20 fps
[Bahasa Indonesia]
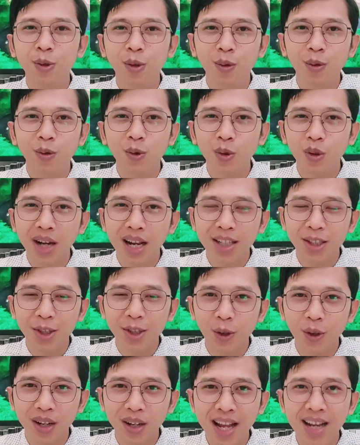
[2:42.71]
unsur-unsur
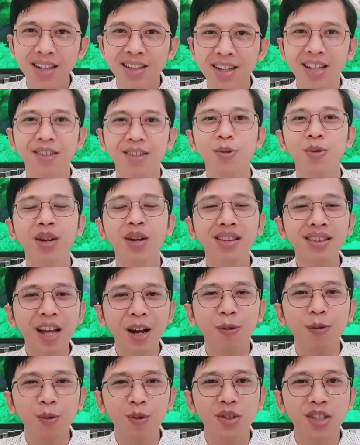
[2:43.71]
rasional dan juga
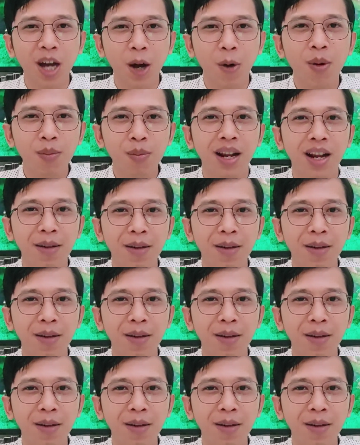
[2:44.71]
tanggung jawab